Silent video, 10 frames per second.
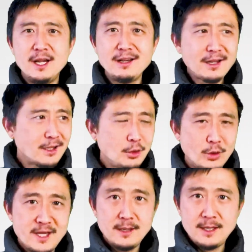แล้วกระโดด
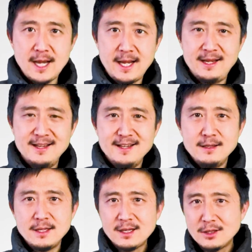ยังไง
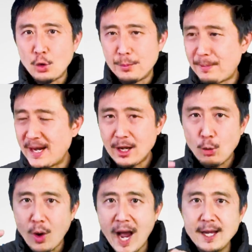แล้วกระโดดไปแล้วค
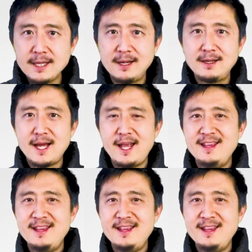ว้ายังไง